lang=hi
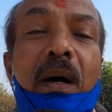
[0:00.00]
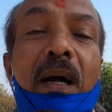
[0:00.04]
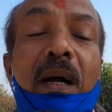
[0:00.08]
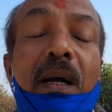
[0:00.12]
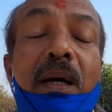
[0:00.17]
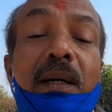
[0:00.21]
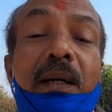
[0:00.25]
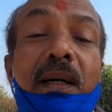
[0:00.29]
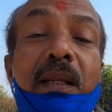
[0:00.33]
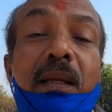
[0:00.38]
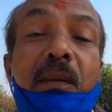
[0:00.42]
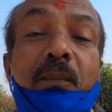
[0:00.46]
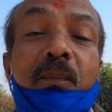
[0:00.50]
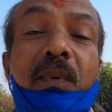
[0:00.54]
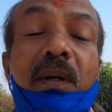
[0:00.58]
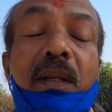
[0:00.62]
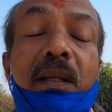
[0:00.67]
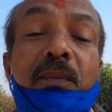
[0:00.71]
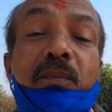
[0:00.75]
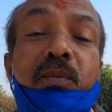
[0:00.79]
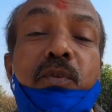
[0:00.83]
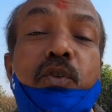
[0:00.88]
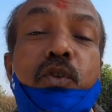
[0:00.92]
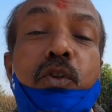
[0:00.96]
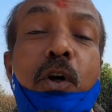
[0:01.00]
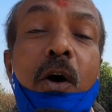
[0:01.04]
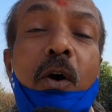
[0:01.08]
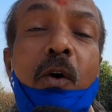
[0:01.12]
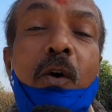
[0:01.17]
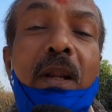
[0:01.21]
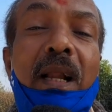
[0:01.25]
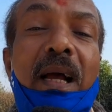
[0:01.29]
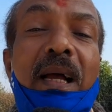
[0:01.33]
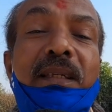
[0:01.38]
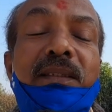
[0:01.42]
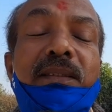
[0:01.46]
वहाँ करीब करीब
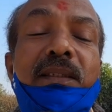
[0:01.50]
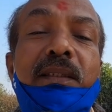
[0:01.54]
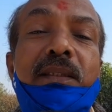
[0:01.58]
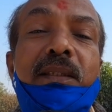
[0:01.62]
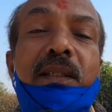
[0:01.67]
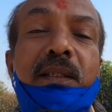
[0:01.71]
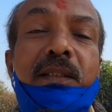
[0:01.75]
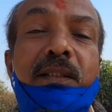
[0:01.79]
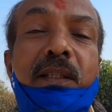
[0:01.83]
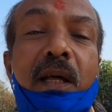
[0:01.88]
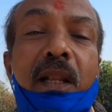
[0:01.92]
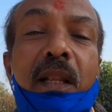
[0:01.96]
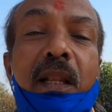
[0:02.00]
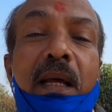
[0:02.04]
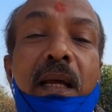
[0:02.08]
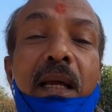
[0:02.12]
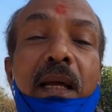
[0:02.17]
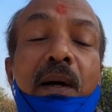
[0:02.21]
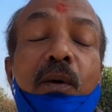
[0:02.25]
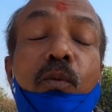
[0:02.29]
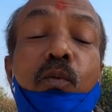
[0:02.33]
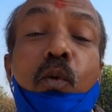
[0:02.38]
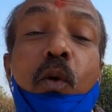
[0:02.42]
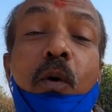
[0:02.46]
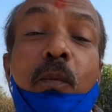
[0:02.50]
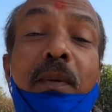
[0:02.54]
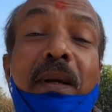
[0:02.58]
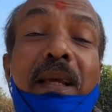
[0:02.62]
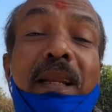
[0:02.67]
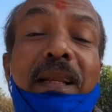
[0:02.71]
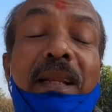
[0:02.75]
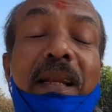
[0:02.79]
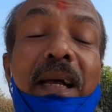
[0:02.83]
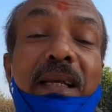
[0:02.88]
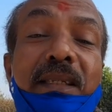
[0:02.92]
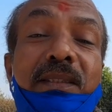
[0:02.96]
सौ राजनीतिक दल हैं वो भी
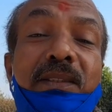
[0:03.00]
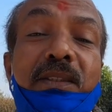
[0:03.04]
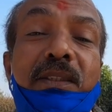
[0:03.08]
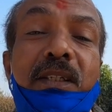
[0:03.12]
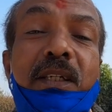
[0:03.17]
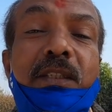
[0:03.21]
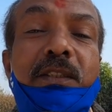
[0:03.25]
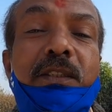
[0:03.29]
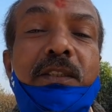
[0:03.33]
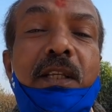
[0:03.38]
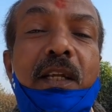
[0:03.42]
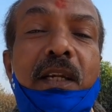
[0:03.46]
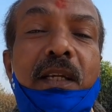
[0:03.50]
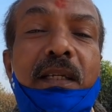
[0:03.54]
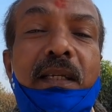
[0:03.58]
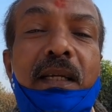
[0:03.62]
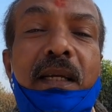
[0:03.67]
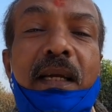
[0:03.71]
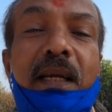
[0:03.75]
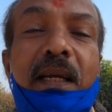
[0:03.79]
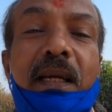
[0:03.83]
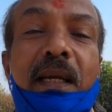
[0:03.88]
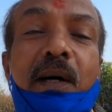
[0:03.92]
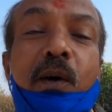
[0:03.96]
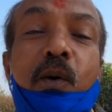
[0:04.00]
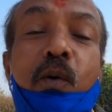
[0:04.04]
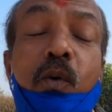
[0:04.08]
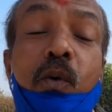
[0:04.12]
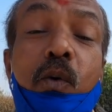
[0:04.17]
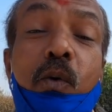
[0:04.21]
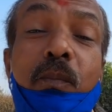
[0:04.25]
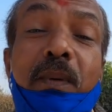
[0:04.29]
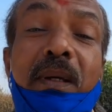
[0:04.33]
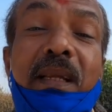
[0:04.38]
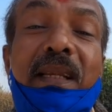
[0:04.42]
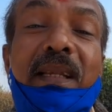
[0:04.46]
राष्ट्रीय स्तर के हैं और
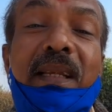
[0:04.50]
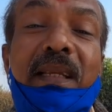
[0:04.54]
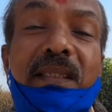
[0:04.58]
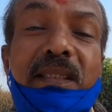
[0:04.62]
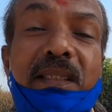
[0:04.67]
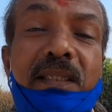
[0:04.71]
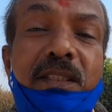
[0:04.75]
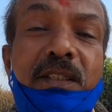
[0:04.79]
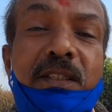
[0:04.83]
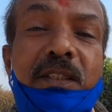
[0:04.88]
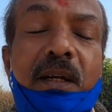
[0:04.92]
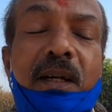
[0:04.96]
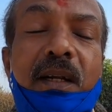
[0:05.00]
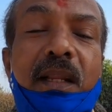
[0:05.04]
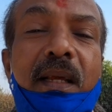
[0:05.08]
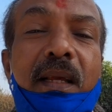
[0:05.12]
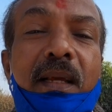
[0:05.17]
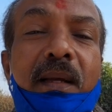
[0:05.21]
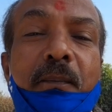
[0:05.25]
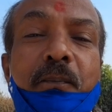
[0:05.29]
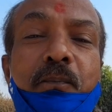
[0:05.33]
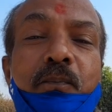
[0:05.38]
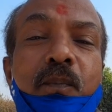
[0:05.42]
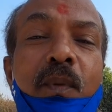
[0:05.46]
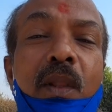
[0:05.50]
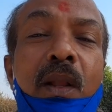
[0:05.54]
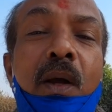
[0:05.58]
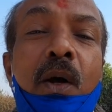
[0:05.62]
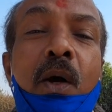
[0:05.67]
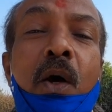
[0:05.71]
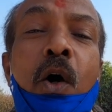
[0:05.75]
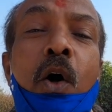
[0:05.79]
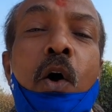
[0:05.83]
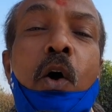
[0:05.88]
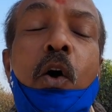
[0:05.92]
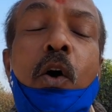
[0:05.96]
वो भी रजिस्टर्ड
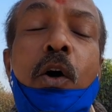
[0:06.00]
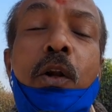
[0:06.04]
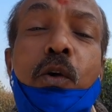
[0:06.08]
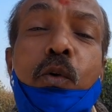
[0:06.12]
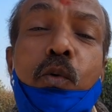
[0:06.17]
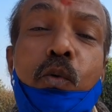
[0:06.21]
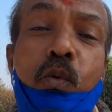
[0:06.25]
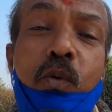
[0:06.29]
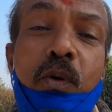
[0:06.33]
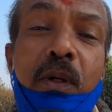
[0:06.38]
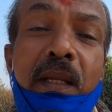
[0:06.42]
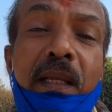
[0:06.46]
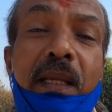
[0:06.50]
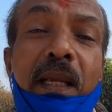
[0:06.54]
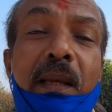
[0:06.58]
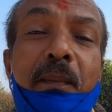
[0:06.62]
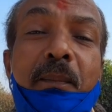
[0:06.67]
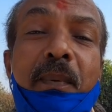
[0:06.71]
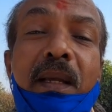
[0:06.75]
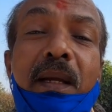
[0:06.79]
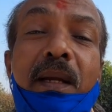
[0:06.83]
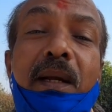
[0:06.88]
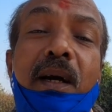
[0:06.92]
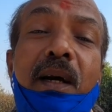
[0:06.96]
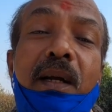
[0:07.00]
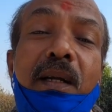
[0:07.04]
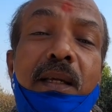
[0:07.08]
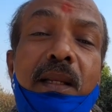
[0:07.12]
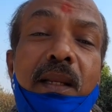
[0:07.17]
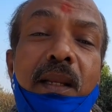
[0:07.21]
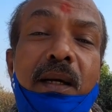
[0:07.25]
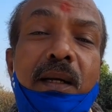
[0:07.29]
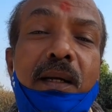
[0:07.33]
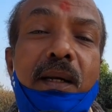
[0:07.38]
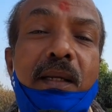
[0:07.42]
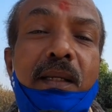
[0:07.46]
हैं और उनके भी कहीं
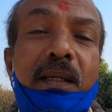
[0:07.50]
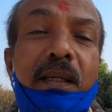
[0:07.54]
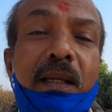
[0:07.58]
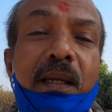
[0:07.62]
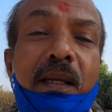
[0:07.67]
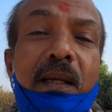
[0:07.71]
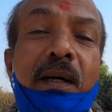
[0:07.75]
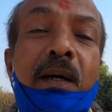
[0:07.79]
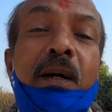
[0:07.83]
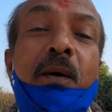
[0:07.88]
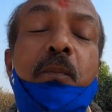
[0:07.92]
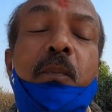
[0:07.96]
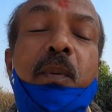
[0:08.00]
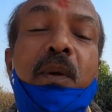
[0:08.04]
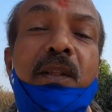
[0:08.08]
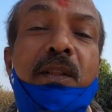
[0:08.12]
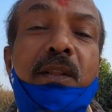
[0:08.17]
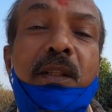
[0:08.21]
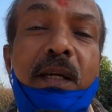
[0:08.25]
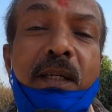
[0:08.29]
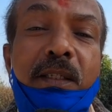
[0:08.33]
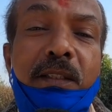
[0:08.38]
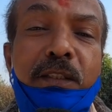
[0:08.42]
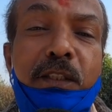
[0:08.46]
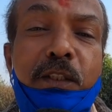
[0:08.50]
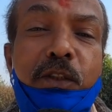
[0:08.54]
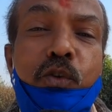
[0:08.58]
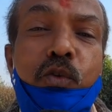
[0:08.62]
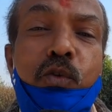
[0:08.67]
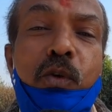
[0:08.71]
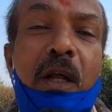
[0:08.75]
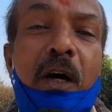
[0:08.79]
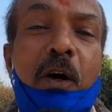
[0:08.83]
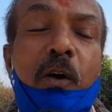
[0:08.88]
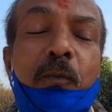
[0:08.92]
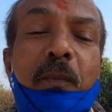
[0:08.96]
ना कहीं प्रत्यक्ष
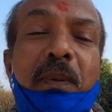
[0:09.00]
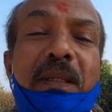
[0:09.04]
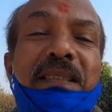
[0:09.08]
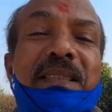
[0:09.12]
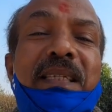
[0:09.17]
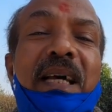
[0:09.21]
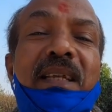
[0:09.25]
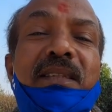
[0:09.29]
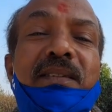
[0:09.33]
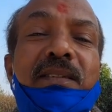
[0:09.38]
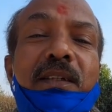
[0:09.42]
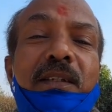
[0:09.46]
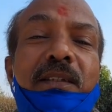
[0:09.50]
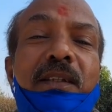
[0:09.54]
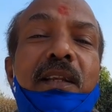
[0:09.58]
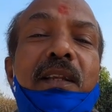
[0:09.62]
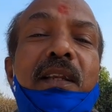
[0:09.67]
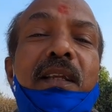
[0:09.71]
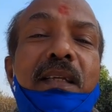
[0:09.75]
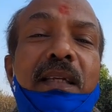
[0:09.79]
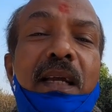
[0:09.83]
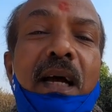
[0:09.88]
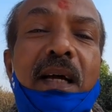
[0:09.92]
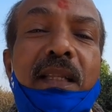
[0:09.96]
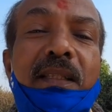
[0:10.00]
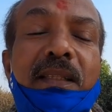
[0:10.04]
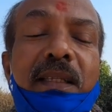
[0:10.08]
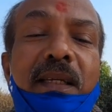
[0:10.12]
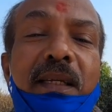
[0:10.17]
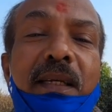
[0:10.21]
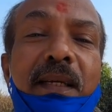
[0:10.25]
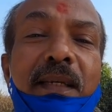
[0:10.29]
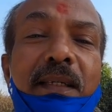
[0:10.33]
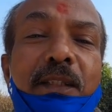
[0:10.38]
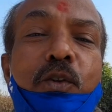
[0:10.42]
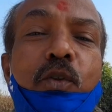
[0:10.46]
चुनाव में सांसद नहीं आते
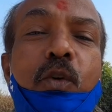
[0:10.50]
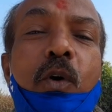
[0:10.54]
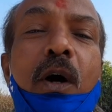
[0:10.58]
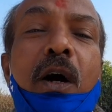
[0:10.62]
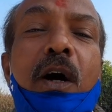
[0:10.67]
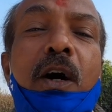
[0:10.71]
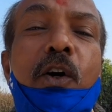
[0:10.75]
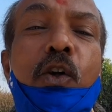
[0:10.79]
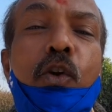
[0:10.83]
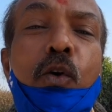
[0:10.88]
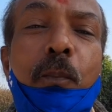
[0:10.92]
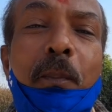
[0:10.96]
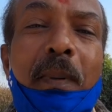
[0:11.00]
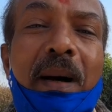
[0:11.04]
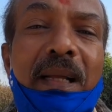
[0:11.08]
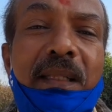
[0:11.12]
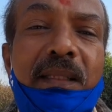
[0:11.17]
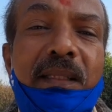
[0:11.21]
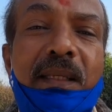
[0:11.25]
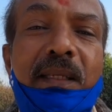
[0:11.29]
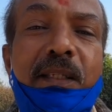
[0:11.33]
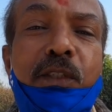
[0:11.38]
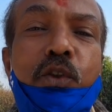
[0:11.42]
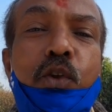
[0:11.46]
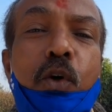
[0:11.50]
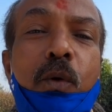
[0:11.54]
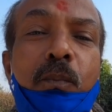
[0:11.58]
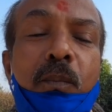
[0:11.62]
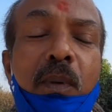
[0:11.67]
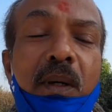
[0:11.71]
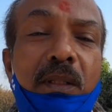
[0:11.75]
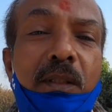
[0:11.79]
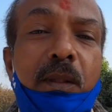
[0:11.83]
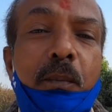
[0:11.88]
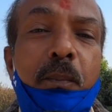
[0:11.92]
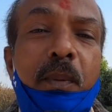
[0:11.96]
हैं तो अनुपातिक जो
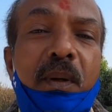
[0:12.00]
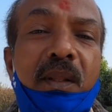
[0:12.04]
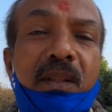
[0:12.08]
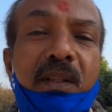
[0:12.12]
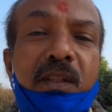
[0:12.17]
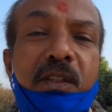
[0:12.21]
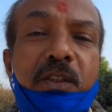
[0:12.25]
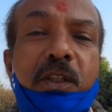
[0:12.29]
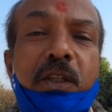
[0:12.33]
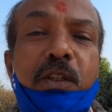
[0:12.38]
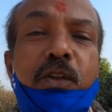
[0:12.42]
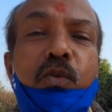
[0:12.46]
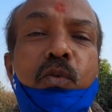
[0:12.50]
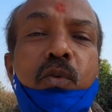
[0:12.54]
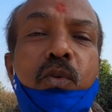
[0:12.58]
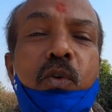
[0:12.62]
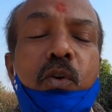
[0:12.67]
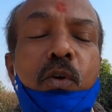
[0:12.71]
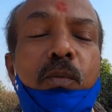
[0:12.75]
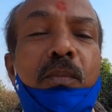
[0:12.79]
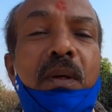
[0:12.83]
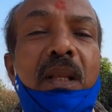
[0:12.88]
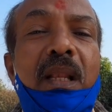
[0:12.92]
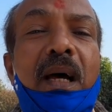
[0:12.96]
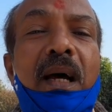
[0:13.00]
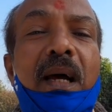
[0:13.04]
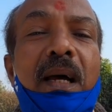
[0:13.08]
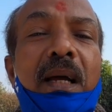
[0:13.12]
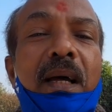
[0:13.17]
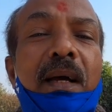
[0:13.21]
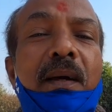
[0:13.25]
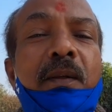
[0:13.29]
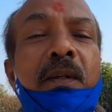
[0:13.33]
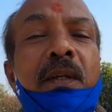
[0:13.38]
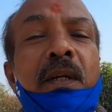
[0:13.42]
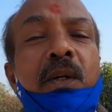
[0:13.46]
मत प्रतिशत उनको मिला
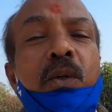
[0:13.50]
है